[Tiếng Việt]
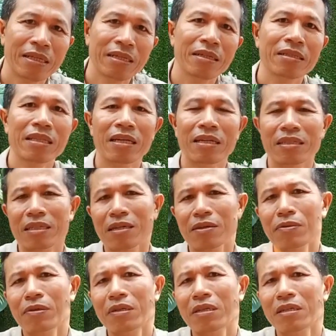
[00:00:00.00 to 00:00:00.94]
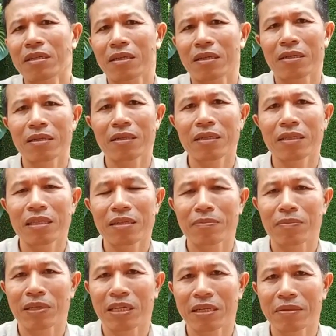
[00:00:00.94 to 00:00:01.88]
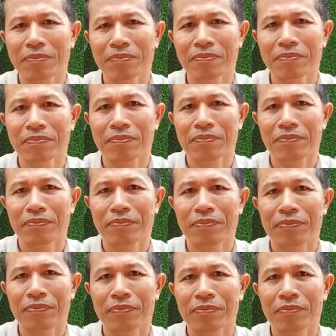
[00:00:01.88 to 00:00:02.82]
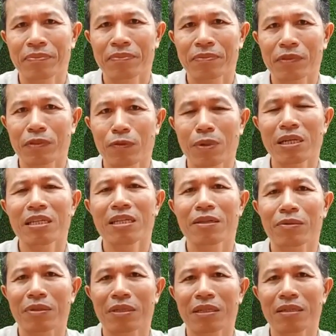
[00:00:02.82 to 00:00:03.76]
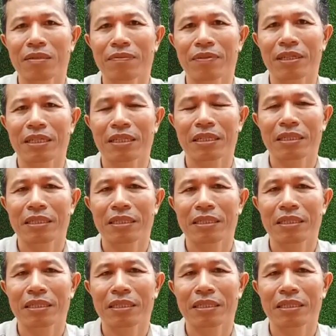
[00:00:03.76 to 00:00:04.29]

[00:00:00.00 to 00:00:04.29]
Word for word: nhưng tại sao con người cứ đi tìm kiếm quá nhiều thứ vậy